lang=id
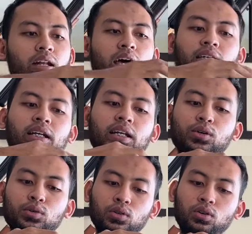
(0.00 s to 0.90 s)
Nah, jadi ini
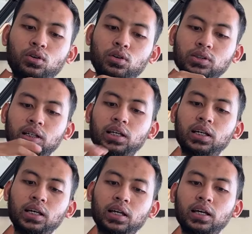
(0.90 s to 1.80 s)
untuk si
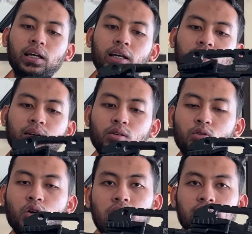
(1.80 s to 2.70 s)

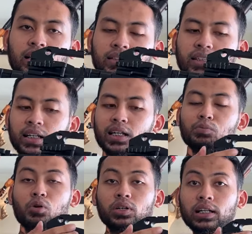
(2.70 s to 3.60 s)
kokangnya sendiri ini
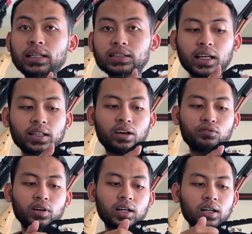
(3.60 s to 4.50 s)
modelnya side
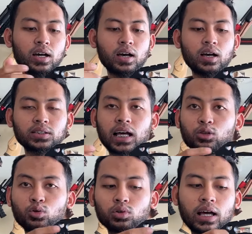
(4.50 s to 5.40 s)
lever,
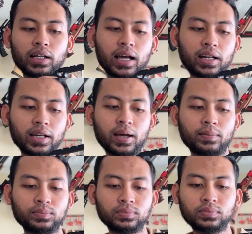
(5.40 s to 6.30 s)
satu tarikan ya.
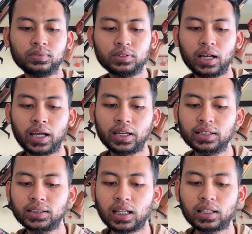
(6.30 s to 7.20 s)
Nah,
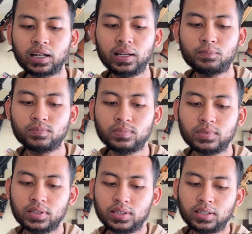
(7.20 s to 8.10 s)
gini kita tarik.
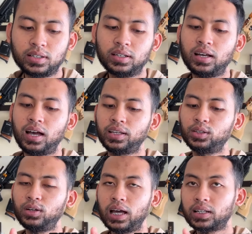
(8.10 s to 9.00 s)
Nah,
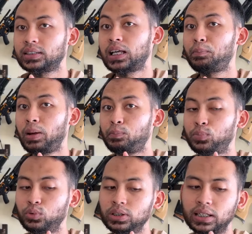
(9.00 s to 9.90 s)
gitu ya, ada sampai
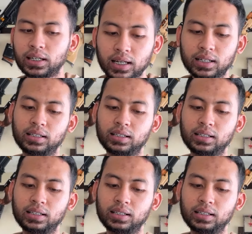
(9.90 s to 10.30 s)
bunyi klek